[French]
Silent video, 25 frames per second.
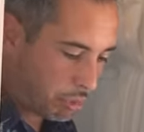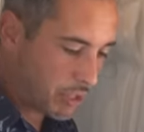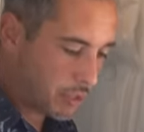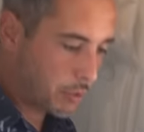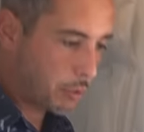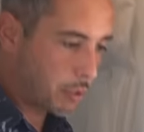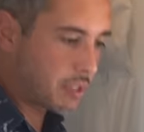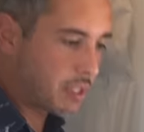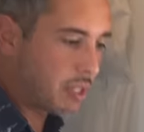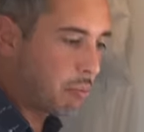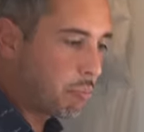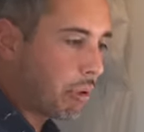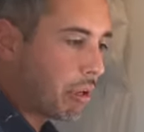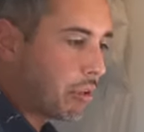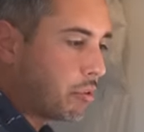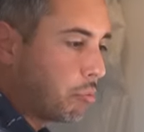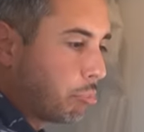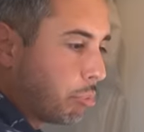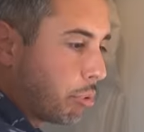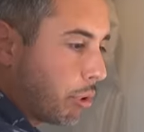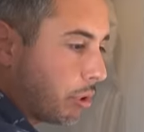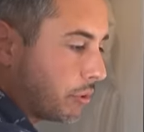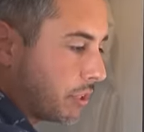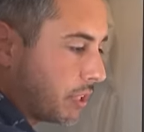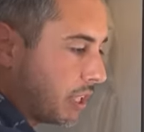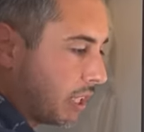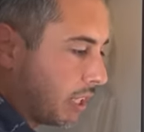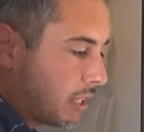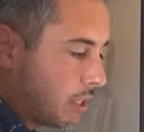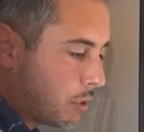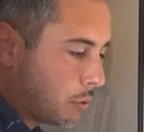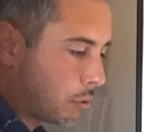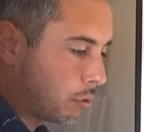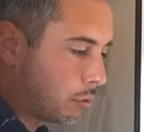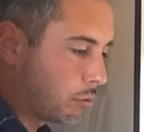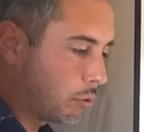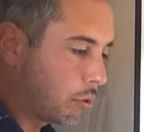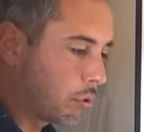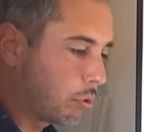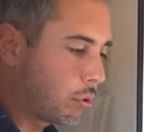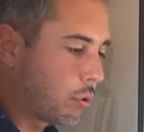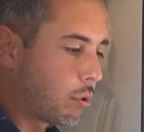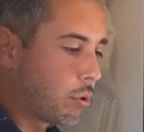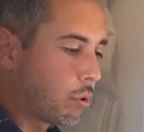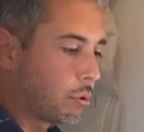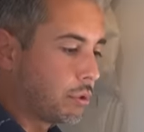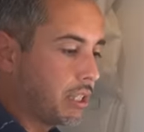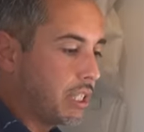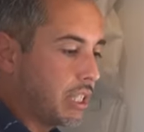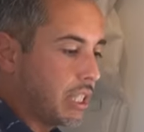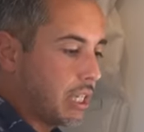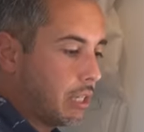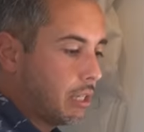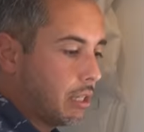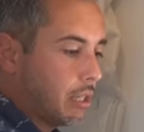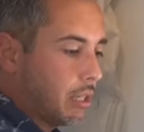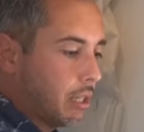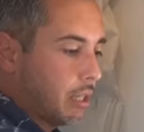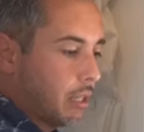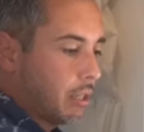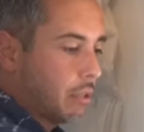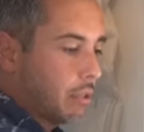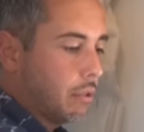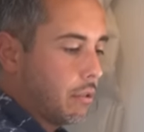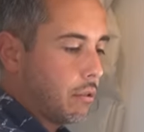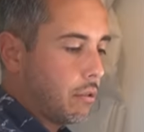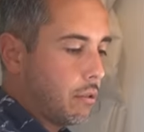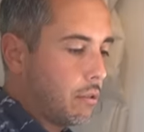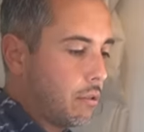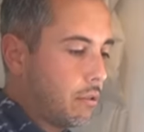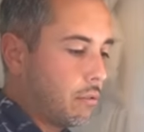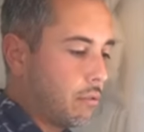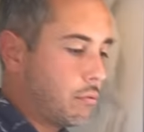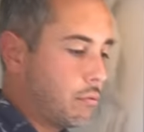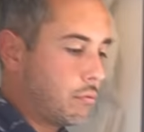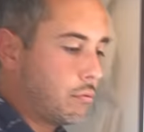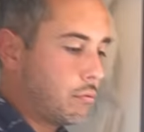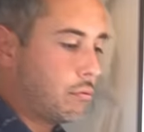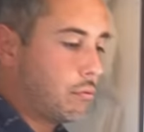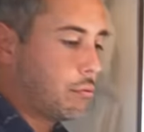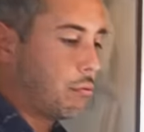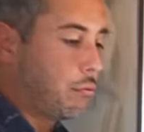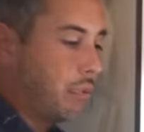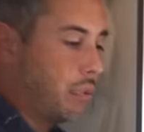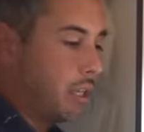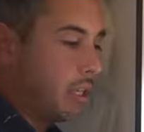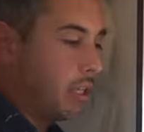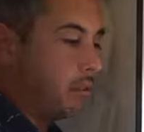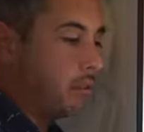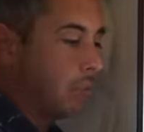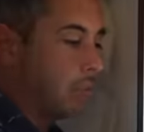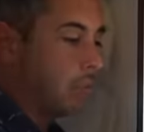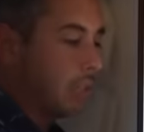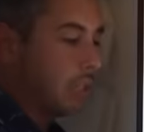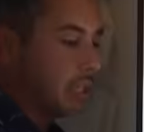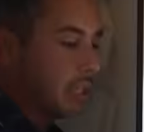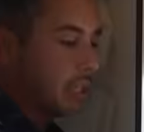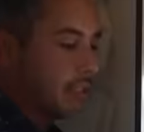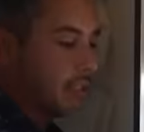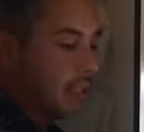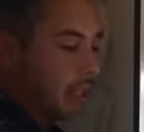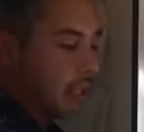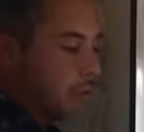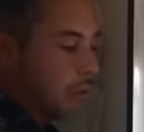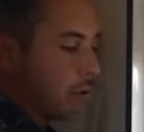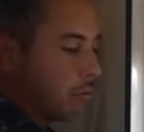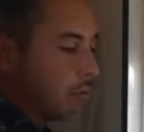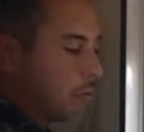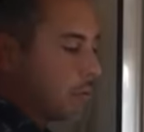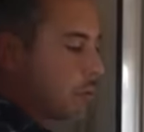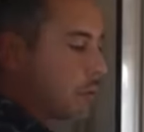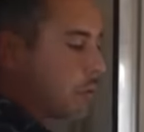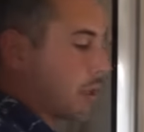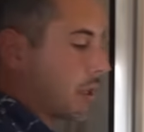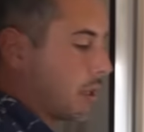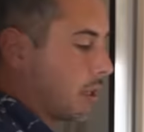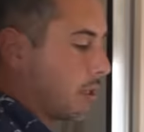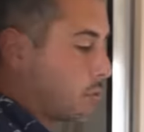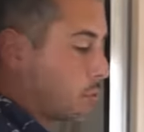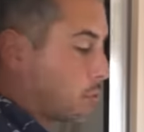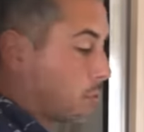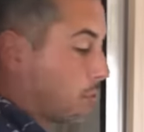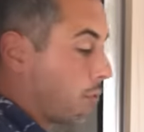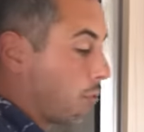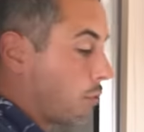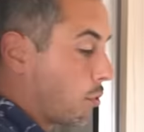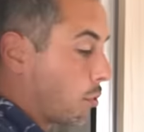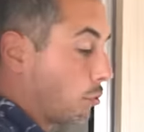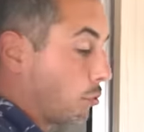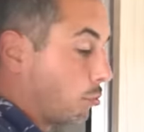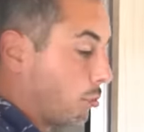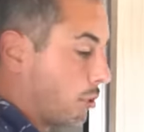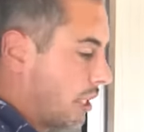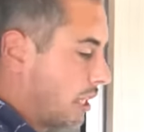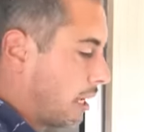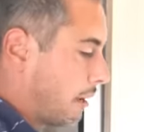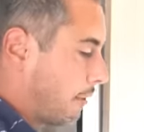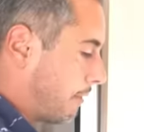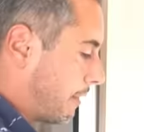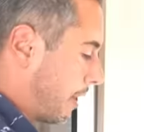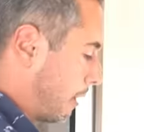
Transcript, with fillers: parce que c'est pas une porte qui risque de cogner euh, le véhicule à l'intérieur lorsqu'elle s'ouvre ou qu'on oublie de la